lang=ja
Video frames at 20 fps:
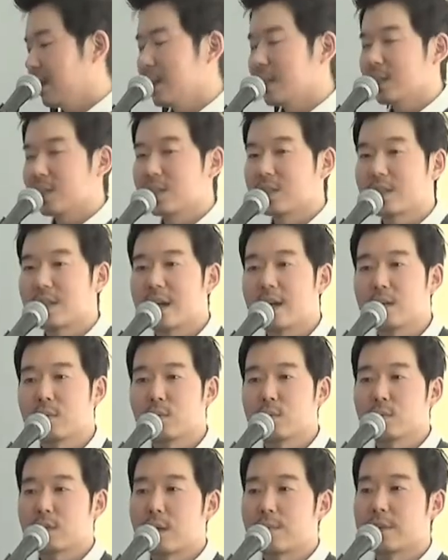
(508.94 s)
イスラエル
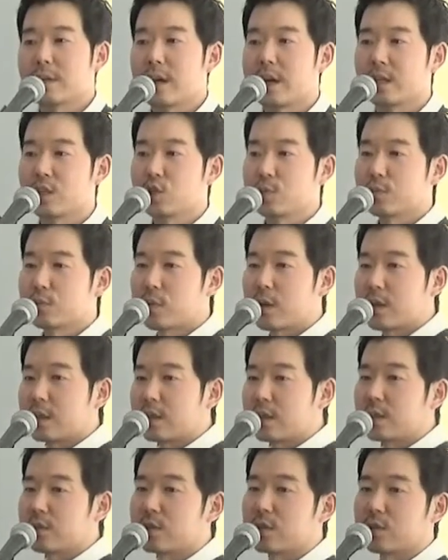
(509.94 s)
の民がエジプトから
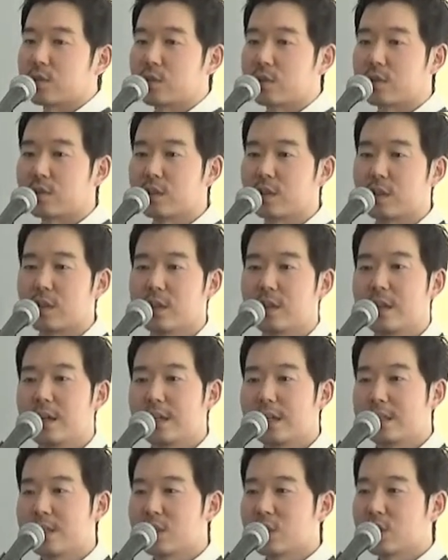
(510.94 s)
出てくるときに、
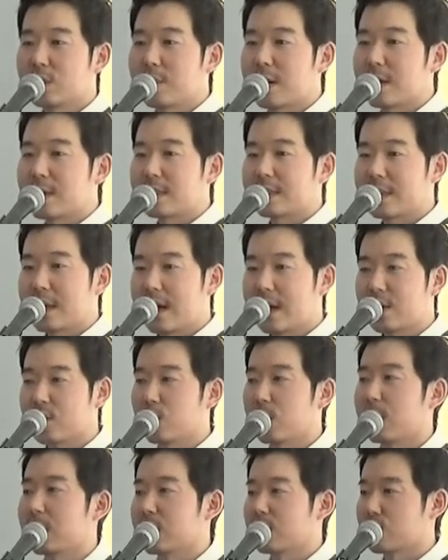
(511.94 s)
一番最
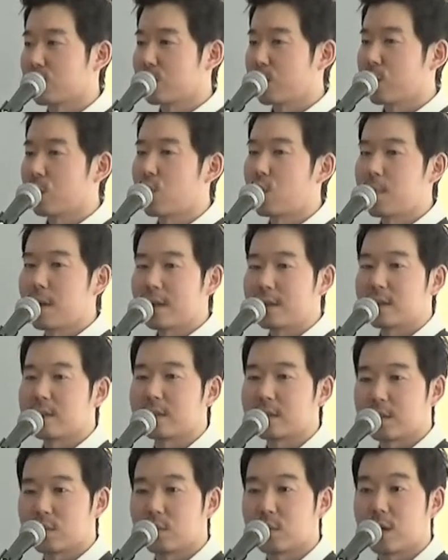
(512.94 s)
後までそれを拒んでい
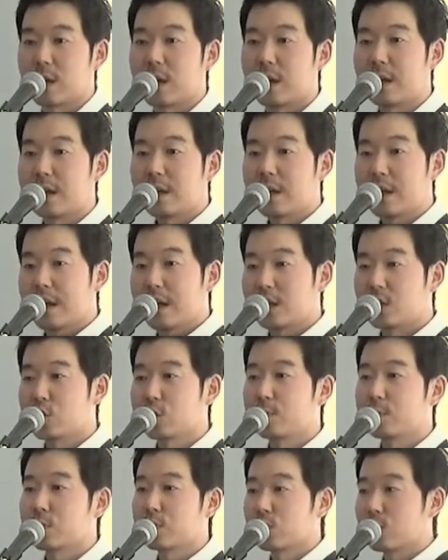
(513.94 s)
たのが
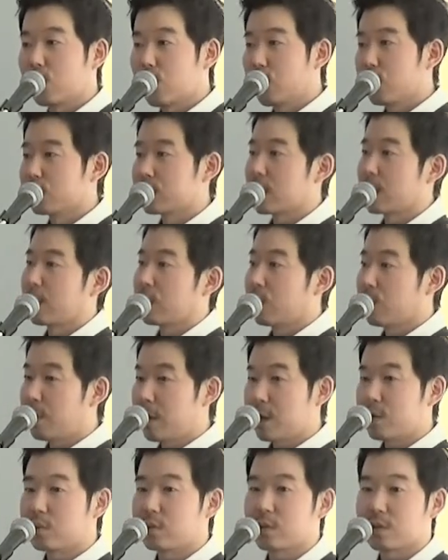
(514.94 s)
エジプトの王様の
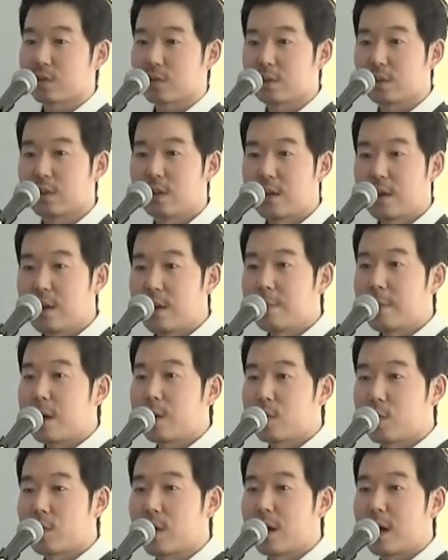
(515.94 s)
パロです。
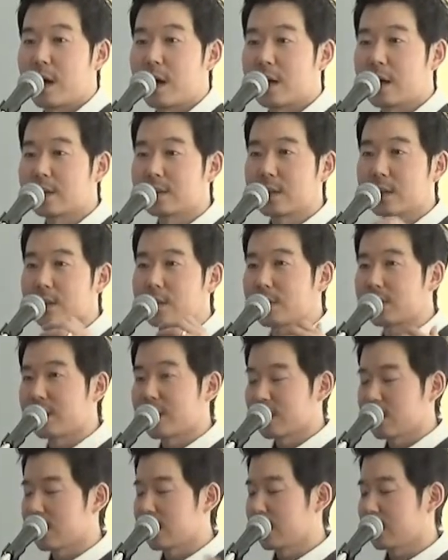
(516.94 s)
パロがあなた方は行
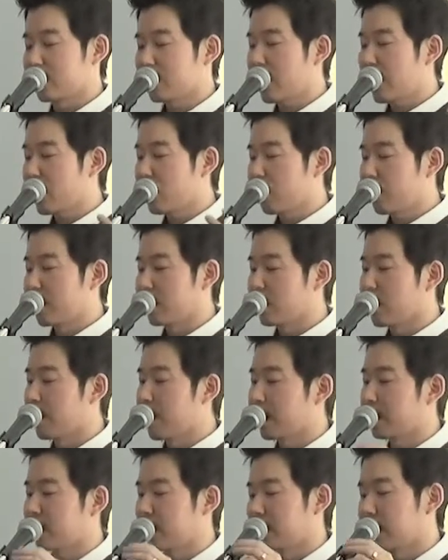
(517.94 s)
かせない、最後まで
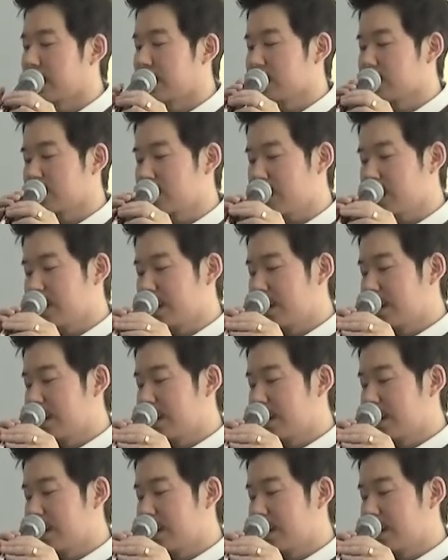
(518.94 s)
粘っていたんですね。